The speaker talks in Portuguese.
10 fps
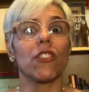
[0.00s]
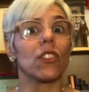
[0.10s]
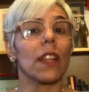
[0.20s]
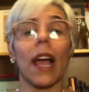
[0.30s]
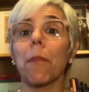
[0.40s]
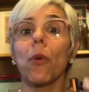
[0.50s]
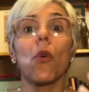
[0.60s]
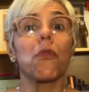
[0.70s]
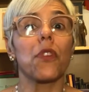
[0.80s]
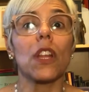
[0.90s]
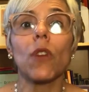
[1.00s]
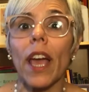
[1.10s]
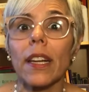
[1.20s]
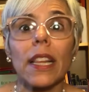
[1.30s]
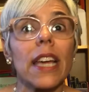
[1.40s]
De, daqui a pouco o filho
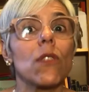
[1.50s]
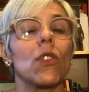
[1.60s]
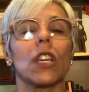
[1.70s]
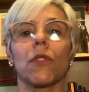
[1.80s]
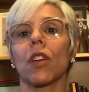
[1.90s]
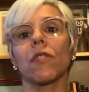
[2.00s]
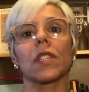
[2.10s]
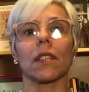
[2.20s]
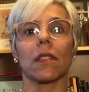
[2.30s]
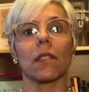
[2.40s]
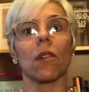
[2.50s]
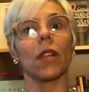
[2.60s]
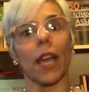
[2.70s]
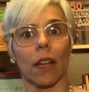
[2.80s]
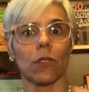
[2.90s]
quer ler um livro que vocês estão
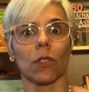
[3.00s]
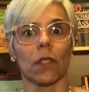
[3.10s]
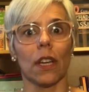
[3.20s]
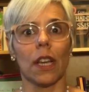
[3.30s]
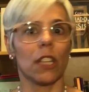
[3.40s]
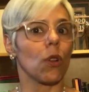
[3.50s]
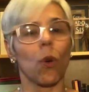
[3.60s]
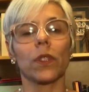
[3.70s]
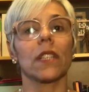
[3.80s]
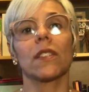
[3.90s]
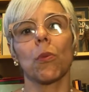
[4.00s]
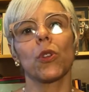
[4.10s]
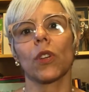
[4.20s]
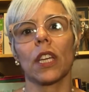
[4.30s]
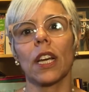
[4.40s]
lendo. Isso aconteceu
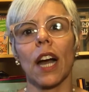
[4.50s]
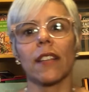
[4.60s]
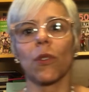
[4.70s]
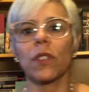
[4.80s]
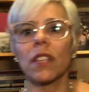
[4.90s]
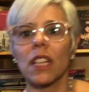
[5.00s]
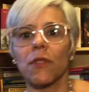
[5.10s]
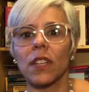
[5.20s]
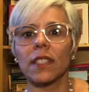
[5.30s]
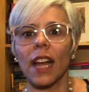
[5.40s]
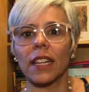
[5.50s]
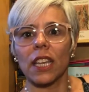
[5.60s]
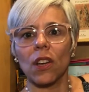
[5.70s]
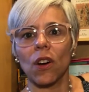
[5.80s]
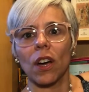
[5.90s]
muito aqui em casa com esse livro que está
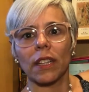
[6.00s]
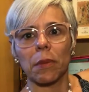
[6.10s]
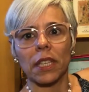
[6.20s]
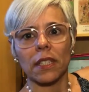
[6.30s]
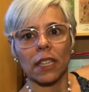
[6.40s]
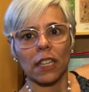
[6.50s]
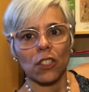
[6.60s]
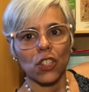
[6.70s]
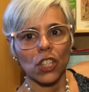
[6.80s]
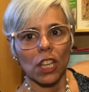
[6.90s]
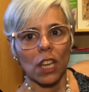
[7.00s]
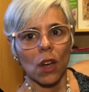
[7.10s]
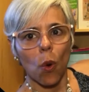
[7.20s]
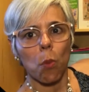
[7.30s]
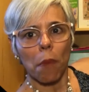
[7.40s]
ali, ó, na minha estante
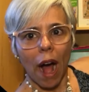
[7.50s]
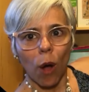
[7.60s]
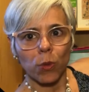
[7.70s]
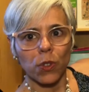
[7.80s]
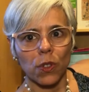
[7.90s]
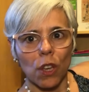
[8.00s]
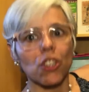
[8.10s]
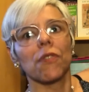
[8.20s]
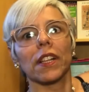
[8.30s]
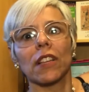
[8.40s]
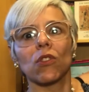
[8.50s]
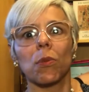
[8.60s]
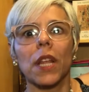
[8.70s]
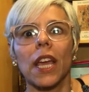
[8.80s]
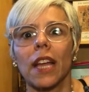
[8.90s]
o Mouse, eu já falei
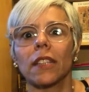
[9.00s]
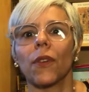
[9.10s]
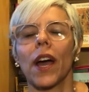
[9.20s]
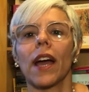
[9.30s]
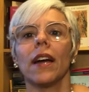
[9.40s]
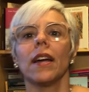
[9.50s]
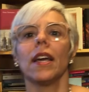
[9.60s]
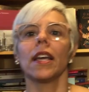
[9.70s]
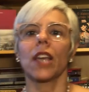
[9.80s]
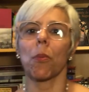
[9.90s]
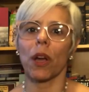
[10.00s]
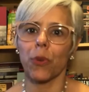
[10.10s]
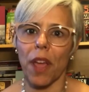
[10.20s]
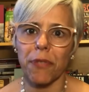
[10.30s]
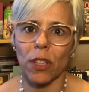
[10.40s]
sobre ele, não é? Que é uma
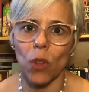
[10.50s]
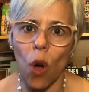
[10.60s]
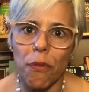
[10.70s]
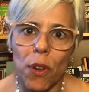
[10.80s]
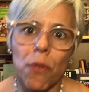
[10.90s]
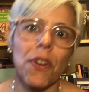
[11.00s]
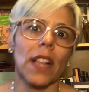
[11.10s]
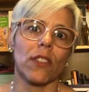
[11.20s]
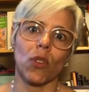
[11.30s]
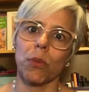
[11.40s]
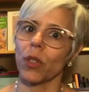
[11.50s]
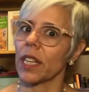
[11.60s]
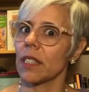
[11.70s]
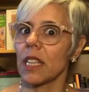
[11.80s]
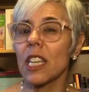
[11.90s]
graphic novel, fala sobre o
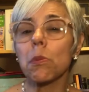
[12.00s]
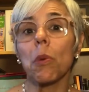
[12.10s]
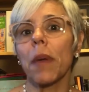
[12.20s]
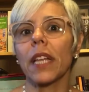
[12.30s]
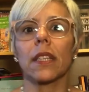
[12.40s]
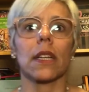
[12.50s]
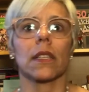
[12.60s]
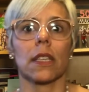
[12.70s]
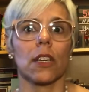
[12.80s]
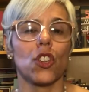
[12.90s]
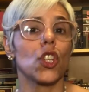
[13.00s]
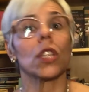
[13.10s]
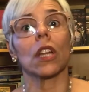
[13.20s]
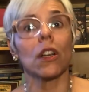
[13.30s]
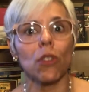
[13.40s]
nazismo, bem interessante. De
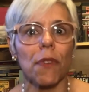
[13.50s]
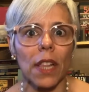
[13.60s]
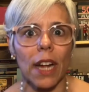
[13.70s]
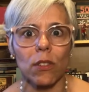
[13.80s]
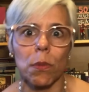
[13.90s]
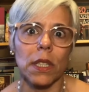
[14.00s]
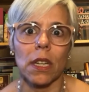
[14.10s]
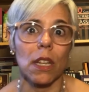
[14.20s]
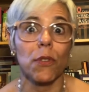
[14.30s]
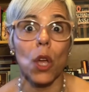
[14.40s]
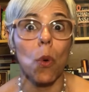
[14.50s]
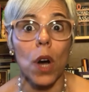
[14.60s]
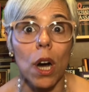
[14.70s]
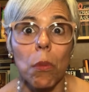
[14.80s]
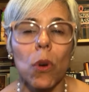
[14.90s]
tanto eu falar sobre esse livro que eu
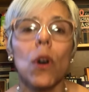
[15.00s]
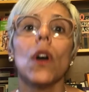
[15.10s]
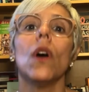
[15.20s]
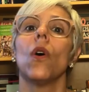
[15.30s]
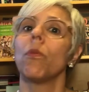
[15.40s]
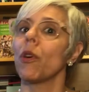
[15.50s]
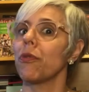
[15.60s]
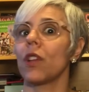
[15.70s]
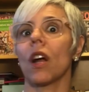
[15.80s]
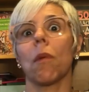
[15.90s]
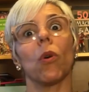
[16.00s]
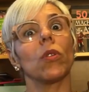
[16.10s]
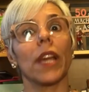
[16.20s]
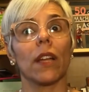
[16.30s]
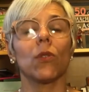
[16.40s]
amo, o meu filho acabou
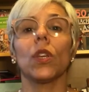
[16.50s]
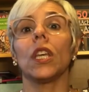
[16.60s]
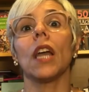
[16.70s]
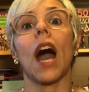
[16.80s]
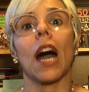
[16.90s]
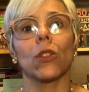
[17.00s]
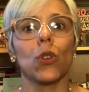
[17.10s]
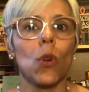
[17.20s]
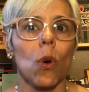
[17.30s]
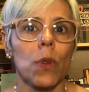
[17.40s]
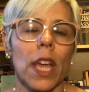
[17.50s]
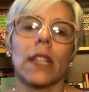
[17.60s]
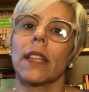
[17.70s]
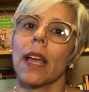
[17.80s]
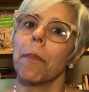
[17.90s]
lendo e adorou. E
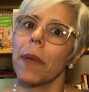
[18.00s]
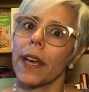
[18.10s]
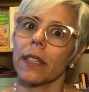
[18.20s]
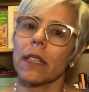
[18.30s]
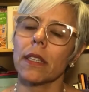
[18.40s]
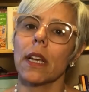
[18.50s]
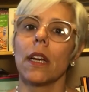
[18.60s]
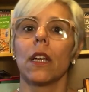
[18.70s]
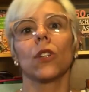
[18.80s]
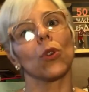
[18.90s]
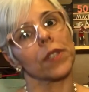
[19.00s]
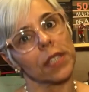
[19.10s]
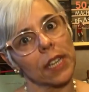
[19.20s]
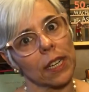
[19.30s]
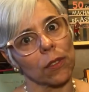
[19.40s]
ele tem apenas
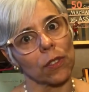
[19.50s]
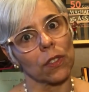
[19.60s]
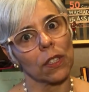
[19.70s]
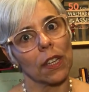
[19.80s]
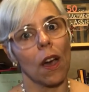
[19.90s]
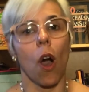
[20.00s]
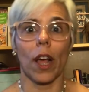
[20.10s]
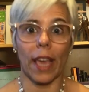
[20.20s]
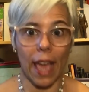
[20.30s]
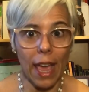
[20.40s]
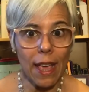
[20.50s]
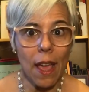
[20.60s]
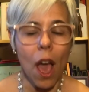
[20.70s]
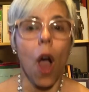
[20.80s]
12 anos, ok?